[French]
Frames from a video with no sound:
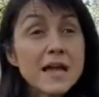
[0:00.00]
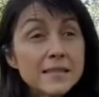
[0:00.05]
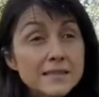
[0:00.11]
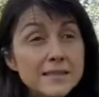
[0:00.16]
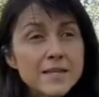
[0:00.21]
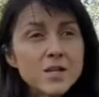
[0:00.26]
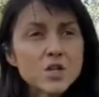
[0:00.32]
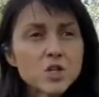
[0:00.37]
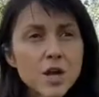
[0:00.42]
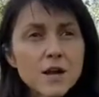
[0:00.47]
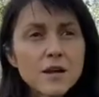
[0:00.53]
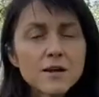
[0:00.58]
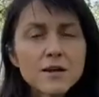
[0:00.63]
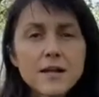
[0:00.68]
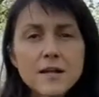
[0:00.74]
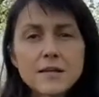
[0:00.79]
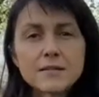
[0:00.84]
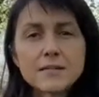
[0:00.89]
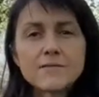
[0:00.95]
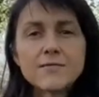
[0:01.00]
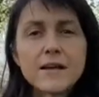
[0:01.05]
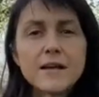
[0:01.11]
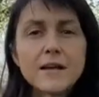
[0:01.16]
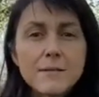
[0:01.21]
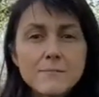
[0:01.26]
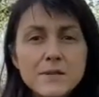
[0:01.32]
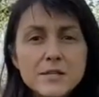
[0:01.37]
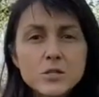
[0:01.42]
Déjà, ça va
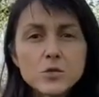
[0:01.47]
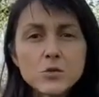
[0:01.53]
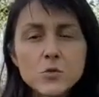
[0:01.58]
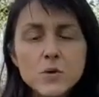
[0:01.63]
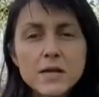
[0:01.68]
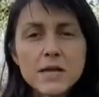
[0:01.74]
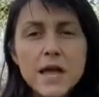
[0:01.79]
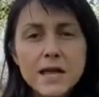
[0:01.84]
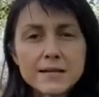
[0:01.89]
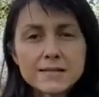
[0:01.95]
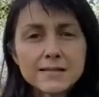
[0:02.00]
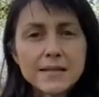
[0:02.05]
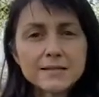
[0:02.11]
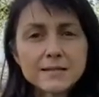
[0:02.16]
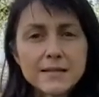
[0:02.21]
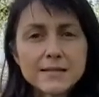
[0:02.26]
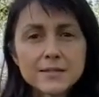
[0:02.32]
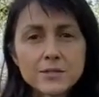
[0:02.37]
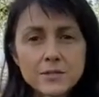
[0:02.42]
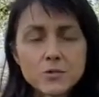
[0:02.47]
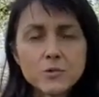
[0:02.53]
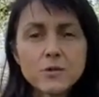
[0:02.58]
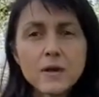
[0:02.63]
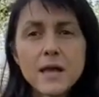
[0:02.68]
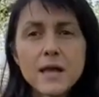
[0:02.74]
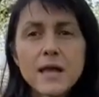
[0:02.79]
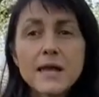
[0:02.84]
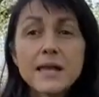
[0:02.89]
l'habituer à certains sons
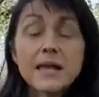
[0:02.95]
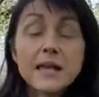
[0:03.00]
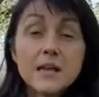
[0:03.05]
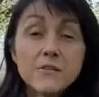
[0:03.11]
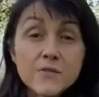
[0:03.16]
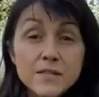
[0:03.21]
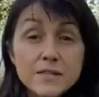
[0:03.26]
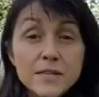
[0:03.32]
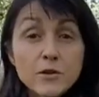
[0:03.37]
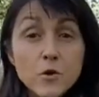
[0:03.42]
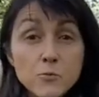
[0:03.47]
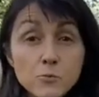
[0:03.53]
et éviter